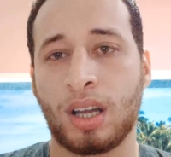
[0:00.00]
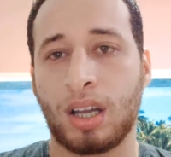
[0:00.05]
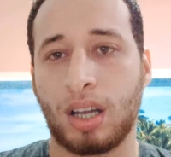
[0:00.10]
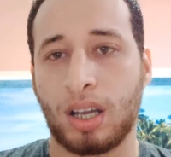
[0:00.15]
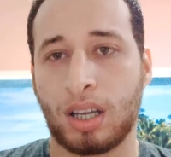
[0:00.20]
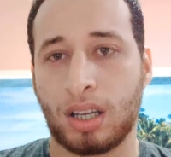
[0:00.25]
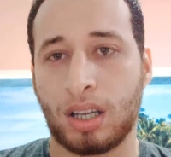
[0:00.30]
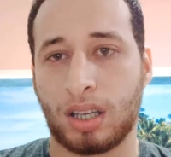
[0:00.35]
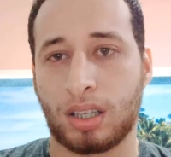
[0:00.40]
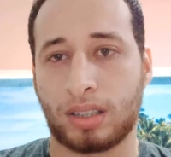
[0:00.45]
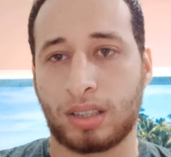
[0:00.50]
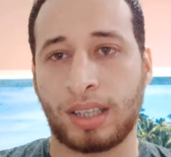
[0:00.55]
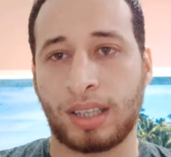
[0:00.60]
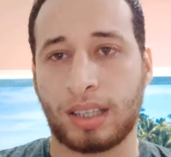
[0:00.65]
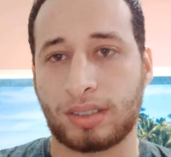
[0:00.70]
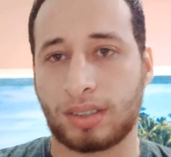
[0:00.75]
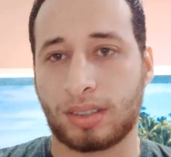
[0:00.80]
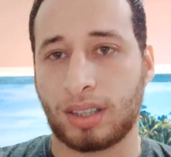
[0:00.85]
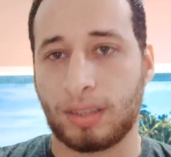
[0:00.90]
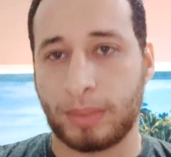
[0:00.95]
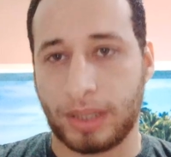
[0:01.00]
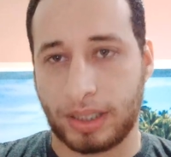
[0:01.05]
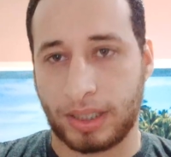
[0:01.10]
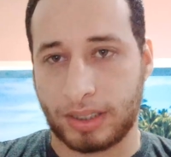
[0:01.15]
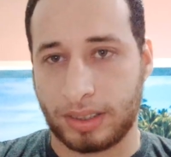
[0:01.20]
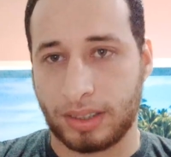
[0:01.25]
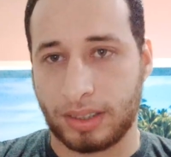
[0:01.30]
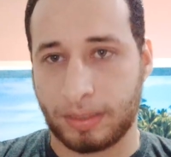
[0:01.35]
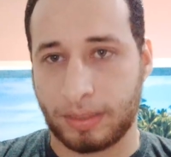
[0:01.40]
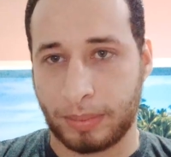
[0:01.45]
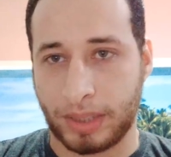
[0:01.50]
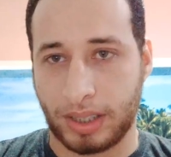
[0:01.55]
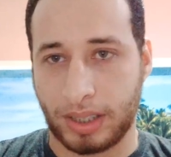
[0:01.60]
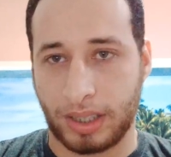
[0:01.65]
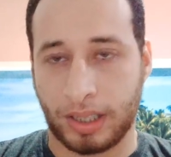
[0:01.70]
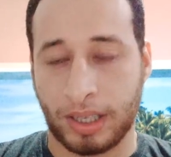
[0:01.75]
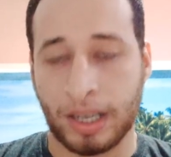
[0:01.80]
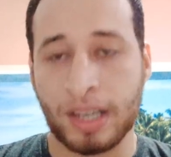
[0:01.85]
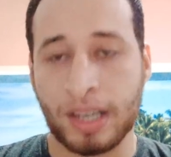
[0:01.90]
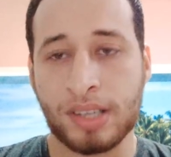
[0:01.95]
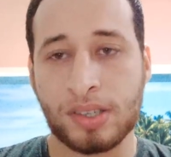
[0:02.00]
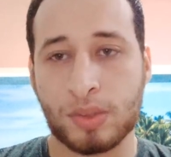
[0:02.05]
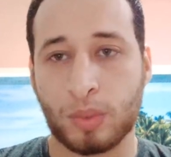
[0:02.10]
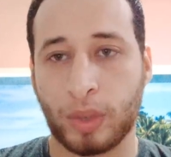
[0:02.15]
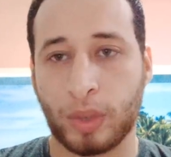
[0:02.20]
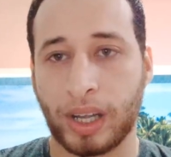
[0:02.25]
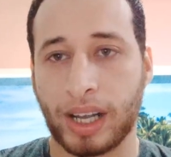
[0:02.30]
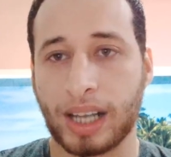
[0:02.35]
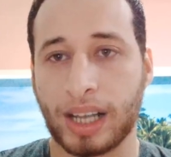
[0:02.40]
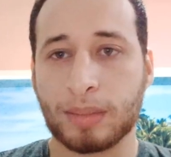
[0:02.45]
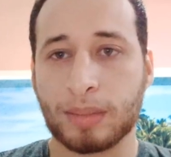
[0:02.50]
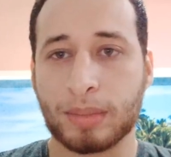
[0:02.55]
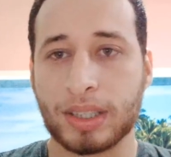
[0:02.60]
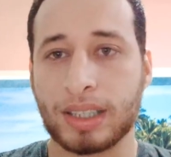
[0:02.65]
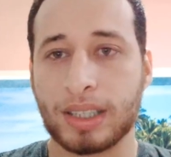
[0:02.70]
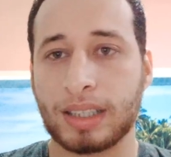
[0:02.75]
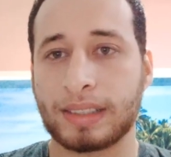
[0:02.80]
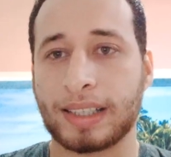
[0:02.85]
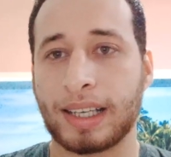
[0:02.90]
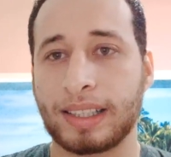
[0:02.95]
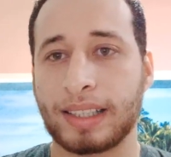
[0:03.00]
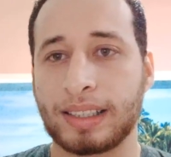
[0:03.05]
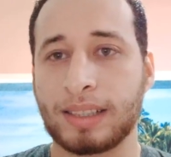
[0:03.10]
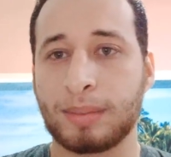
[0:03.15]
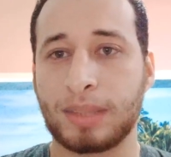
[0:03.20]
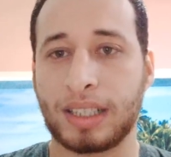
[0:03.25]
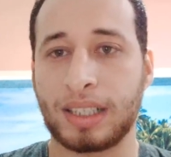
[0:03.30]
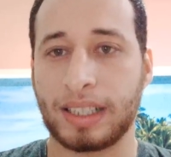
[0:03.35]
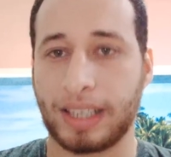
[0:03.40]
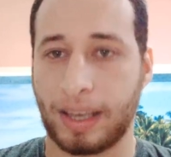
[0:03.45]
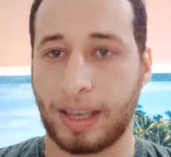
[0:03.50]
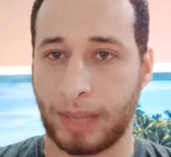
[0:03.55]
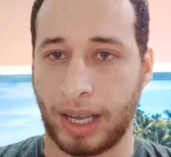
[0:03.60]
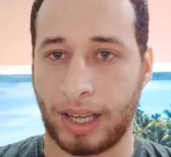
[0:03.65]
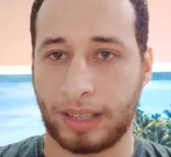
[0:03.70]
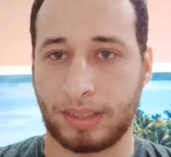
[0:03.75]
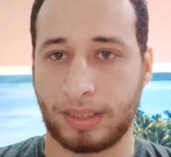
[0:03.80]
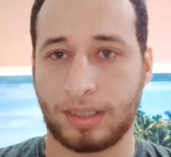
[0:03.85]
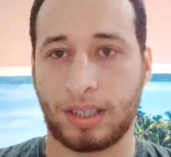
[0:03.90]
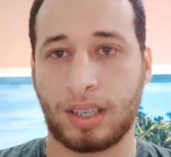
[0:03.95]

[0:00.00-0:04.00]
آه، تحت طلب الكتير من الناس وهي خدمه التقديم للجامعات